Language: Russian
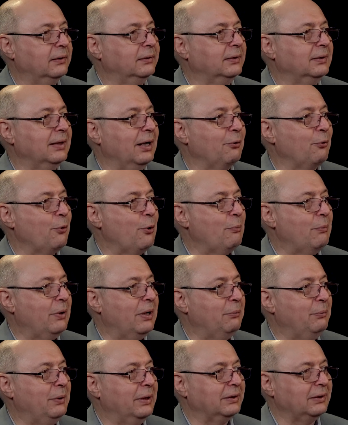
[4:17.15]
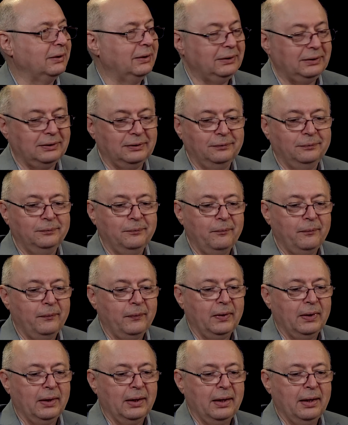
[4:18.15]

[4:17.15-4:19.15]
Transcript: знакомая местность. Да.